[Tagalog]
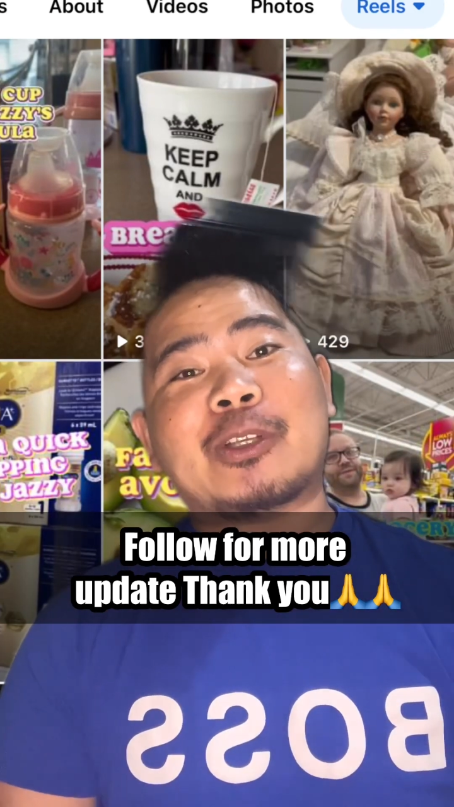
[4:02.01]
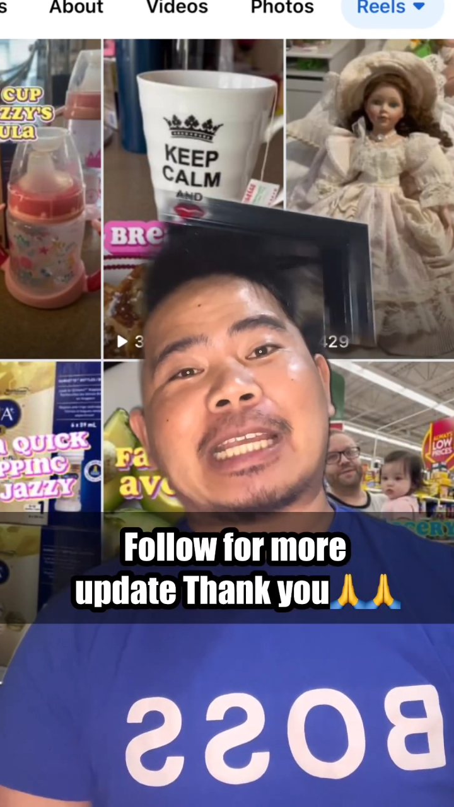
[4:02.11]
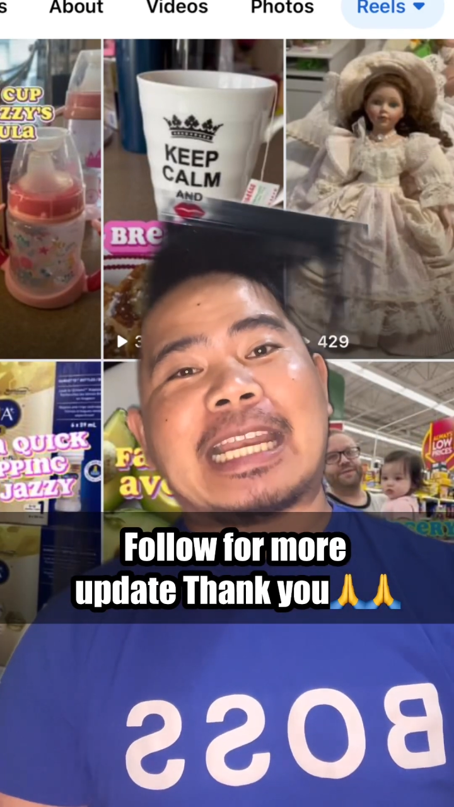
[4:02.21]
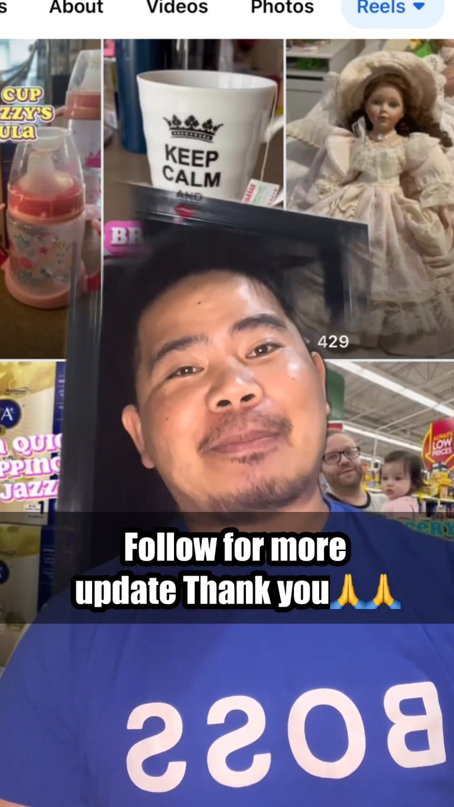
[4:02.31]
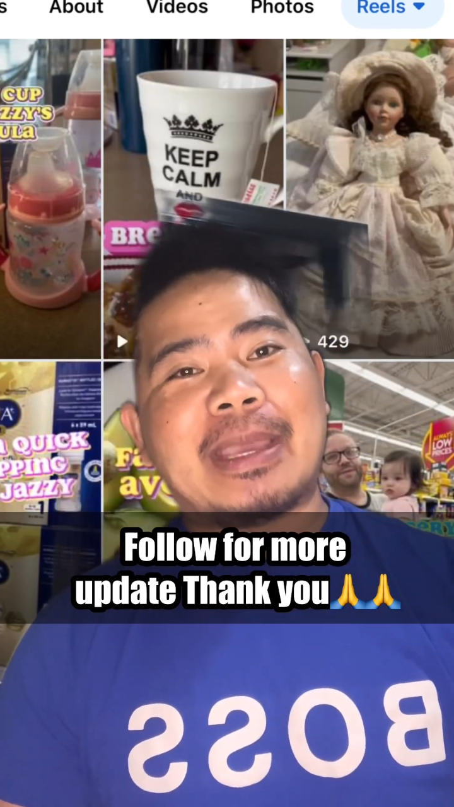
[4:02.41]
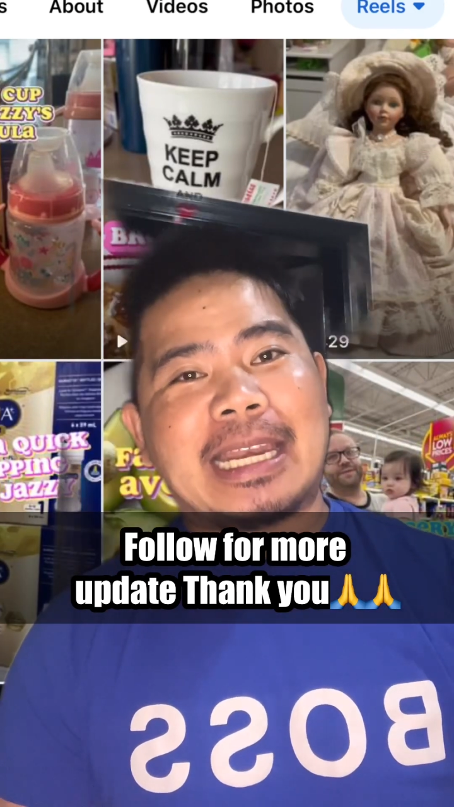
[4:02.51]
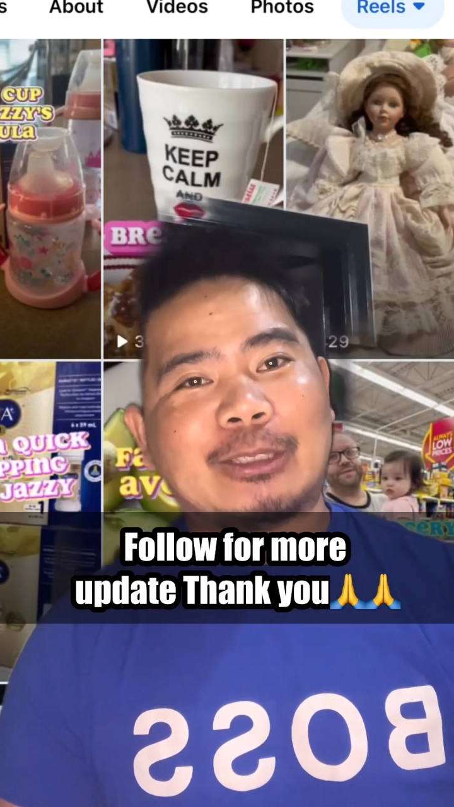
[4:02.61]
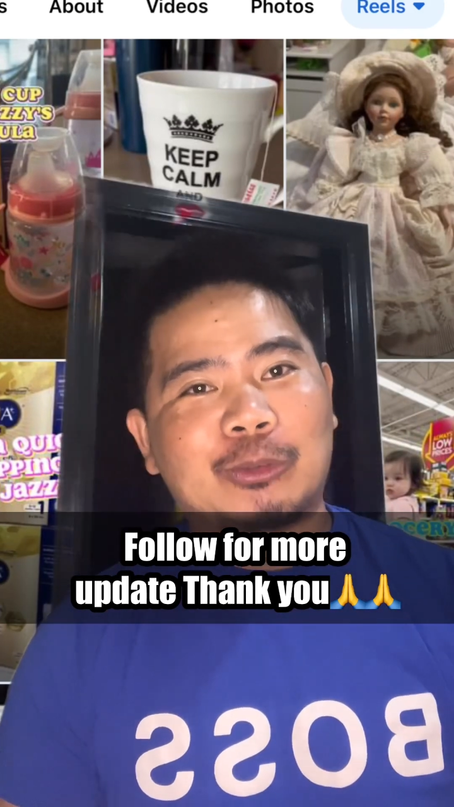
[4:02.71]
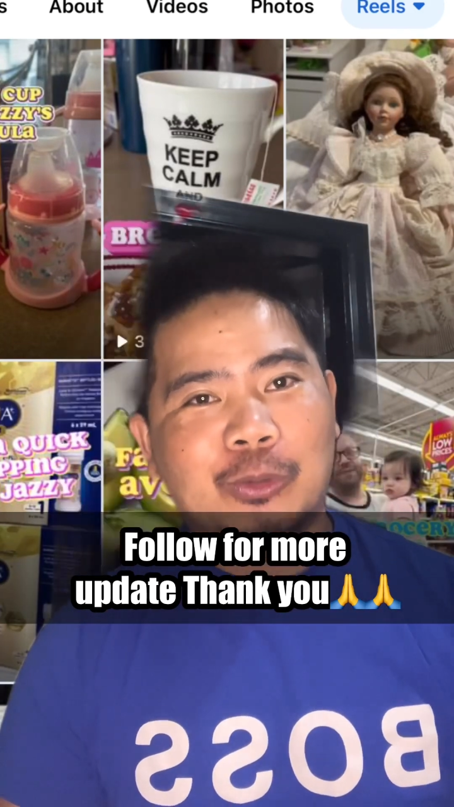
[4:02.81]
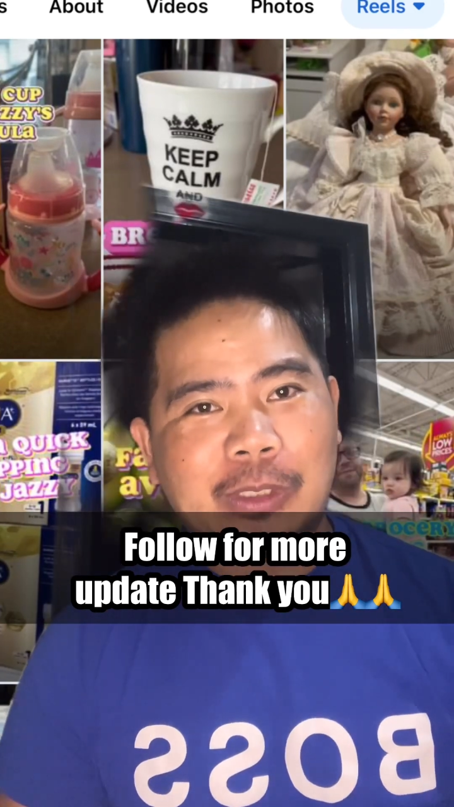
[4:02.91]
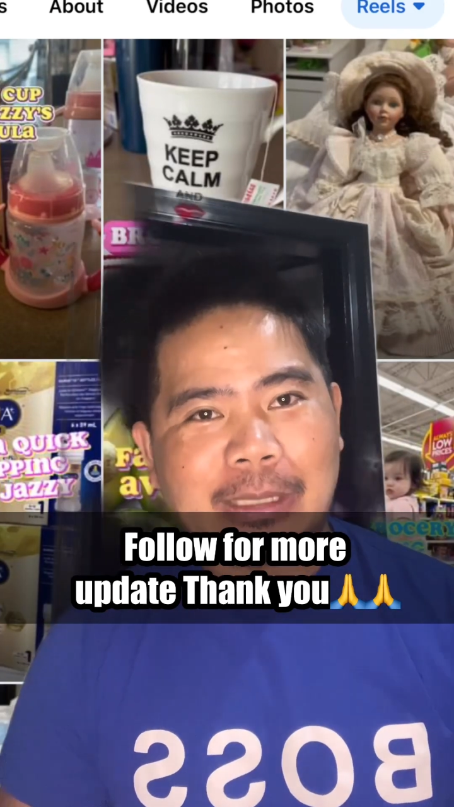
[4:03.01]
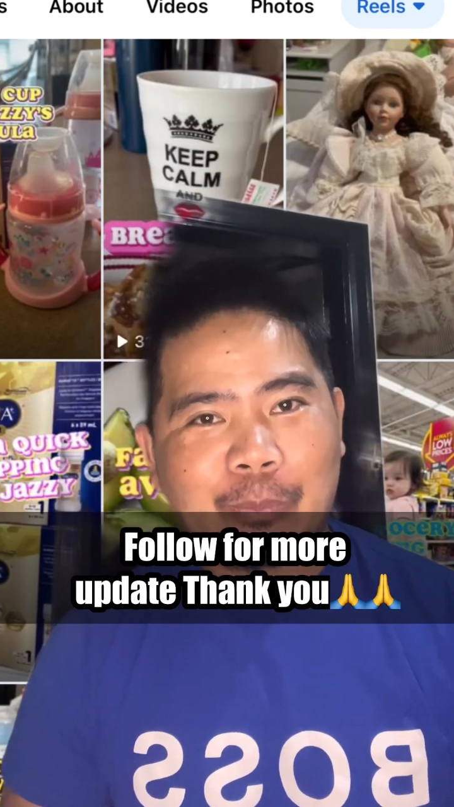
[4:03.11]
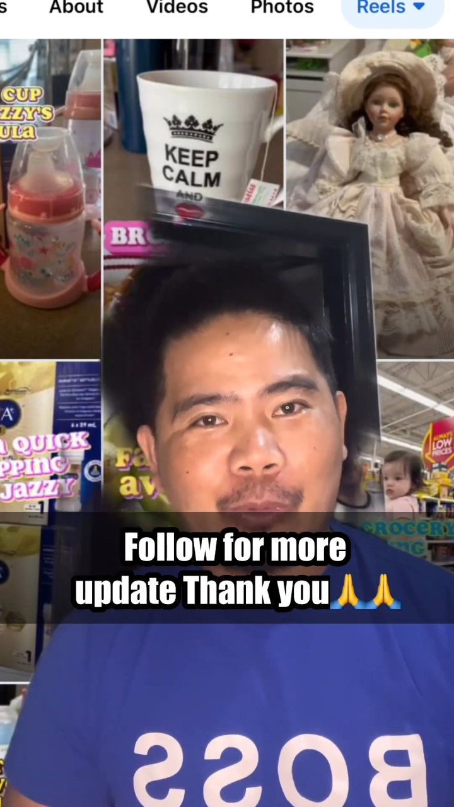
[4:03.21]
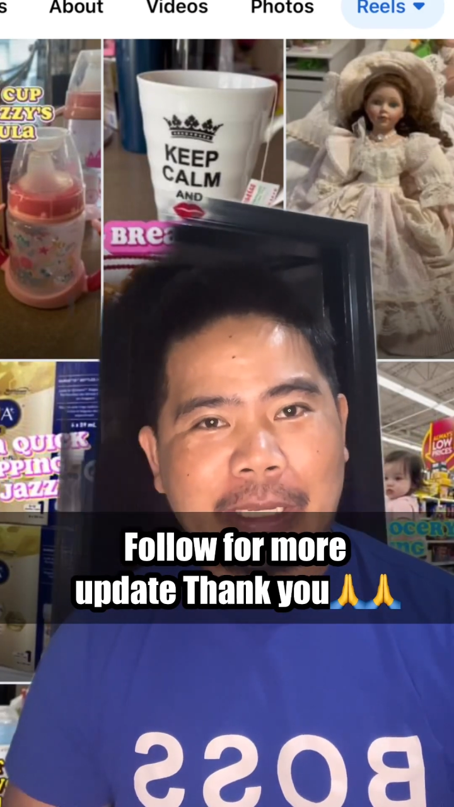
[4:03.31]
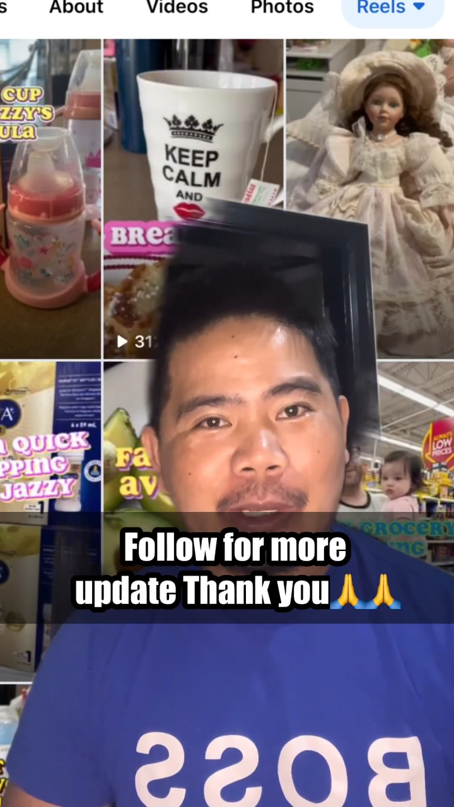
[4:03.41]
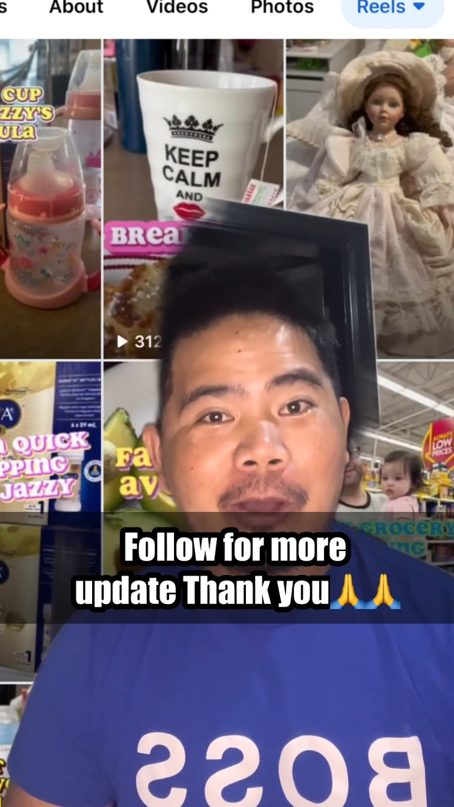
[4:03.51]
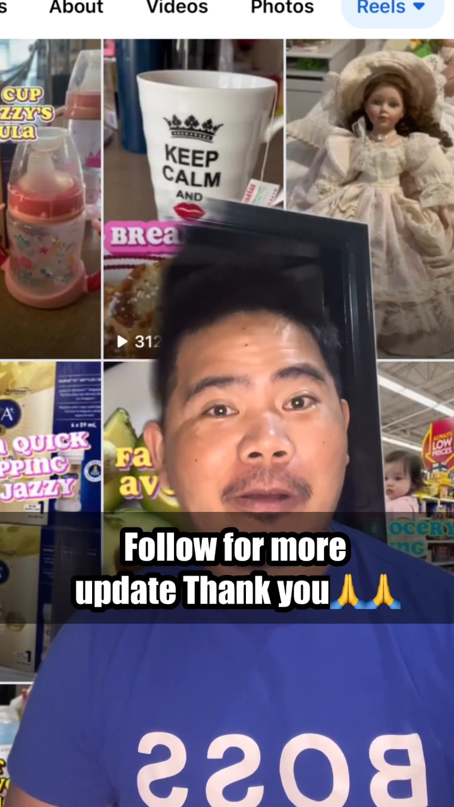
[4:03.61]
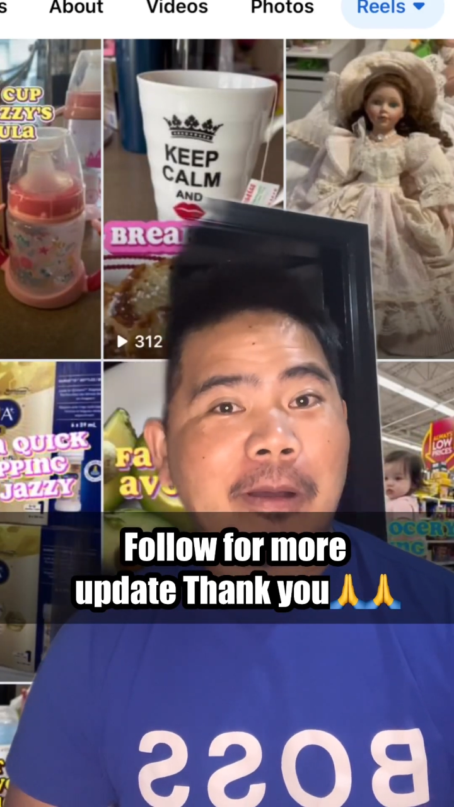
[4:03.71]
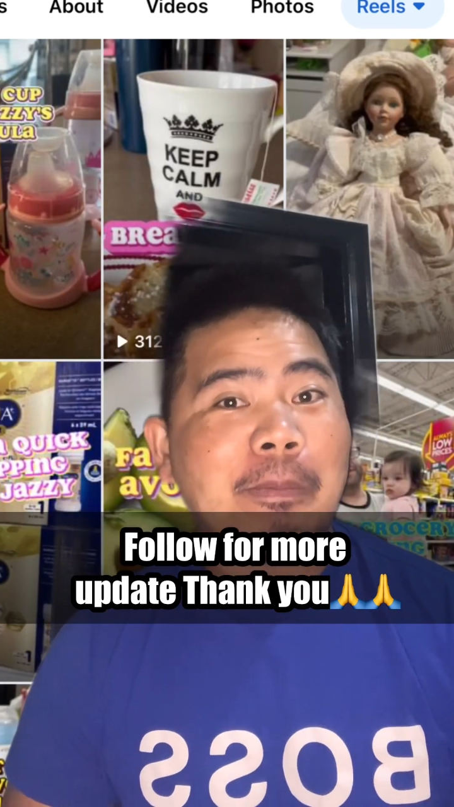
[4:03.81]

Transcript: Sana may natutunan po kayo.